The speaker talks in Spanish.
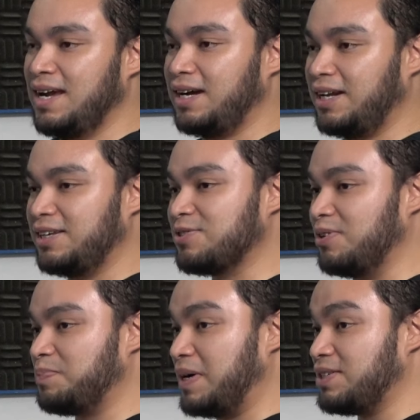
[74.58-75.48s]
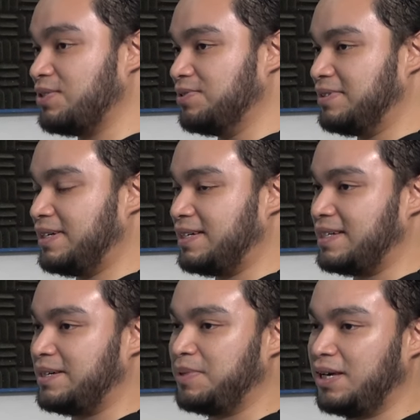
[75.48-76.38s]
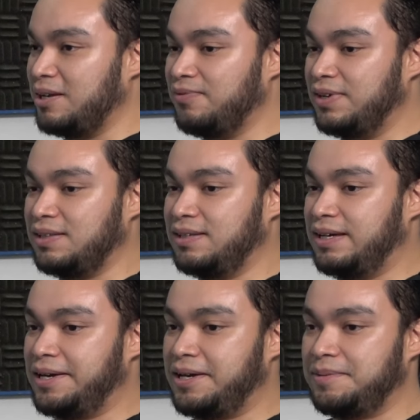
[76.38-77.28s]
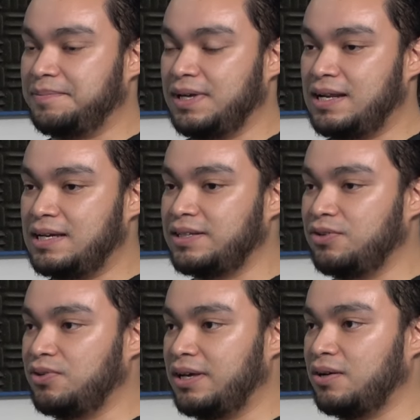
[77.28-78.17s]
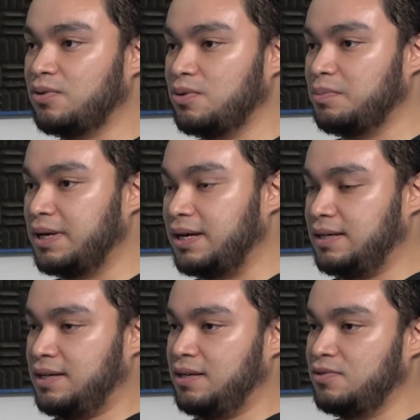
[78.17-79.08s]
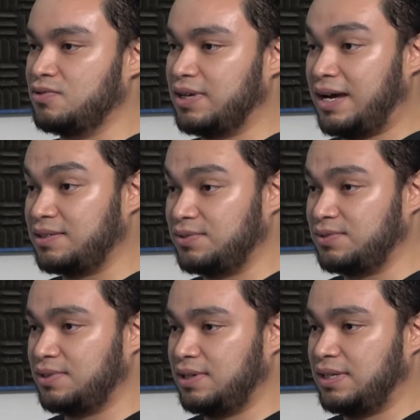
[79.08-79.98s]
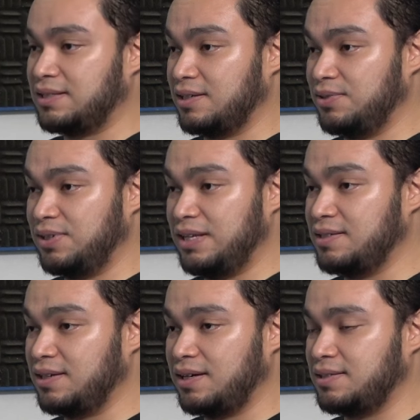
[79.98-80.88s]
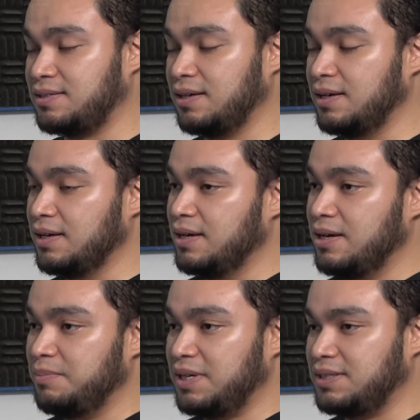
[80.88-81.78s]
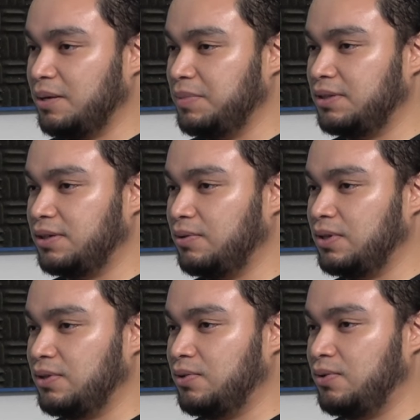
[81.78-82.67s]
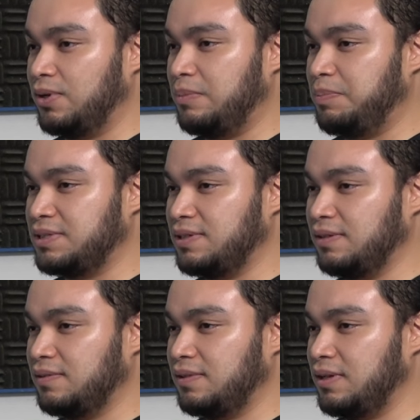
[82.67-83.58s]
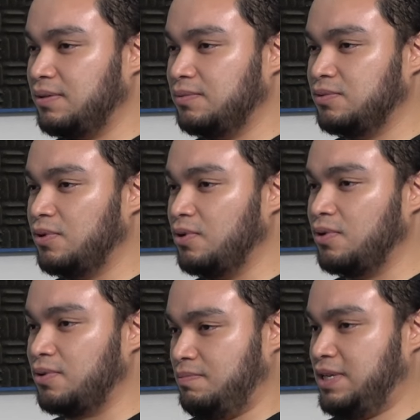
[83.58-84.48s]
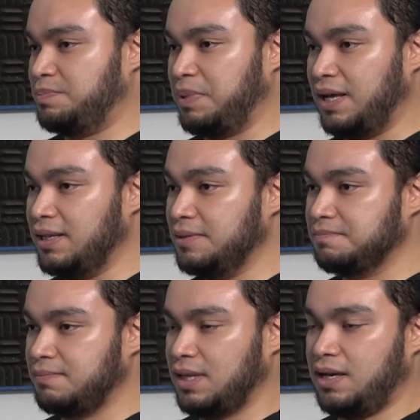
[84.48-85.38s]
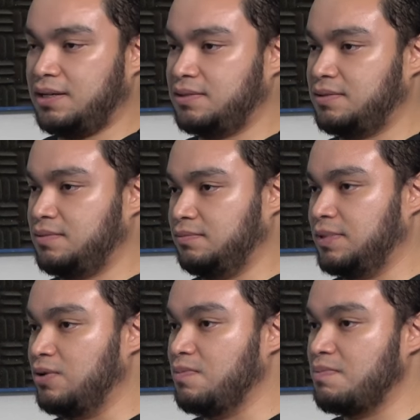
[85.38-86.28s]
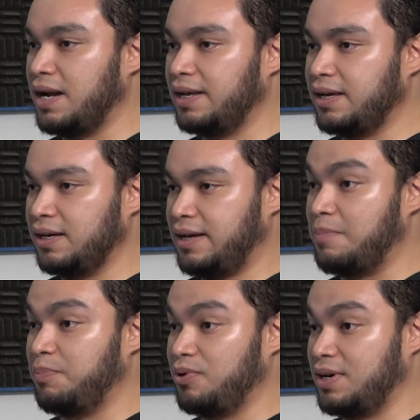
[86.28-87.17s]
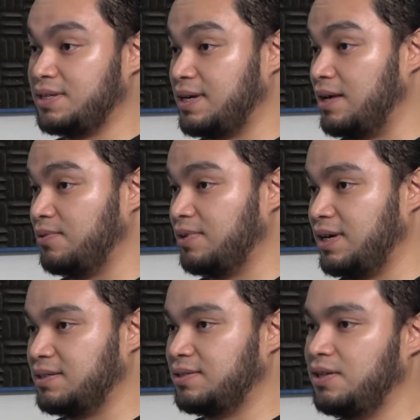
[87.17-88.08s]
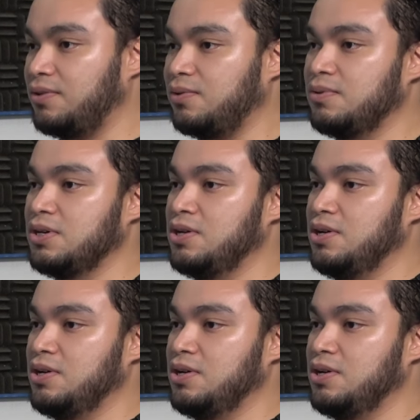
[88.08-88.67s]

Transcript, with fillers: Agradezco el espacio. Eh, Miguel, fíjate que eh, la cirugía de columna en los casos en las que se utiliza es básicamente cuando el paciente tiene un dolor de espalda, que es una lumbalgia que ha ah, progresado, que ha sido